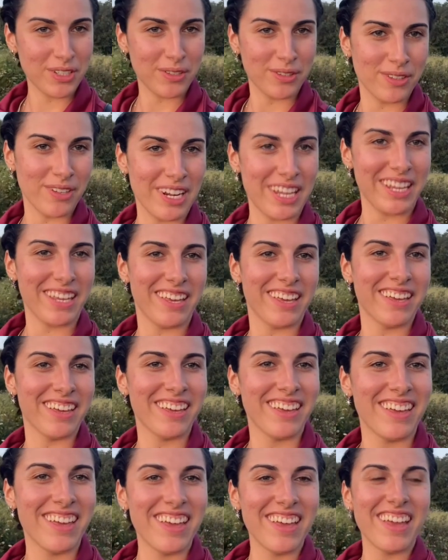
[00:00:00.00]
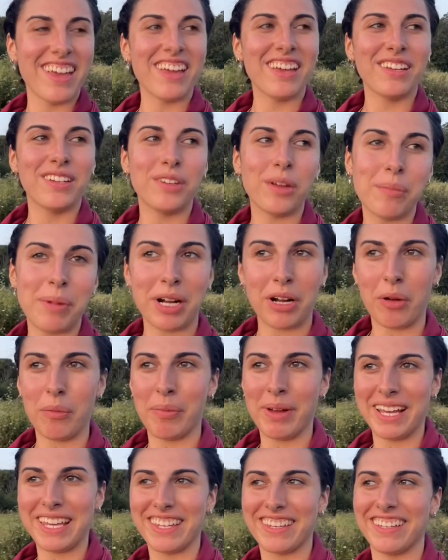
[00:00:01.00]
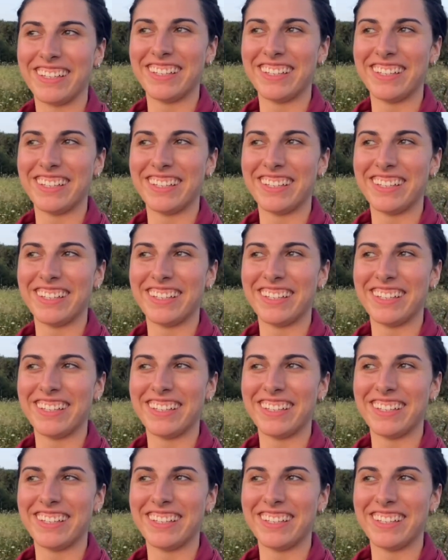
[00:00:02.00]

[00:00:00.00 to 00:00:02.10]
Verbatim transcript: soleil dans ma campagne,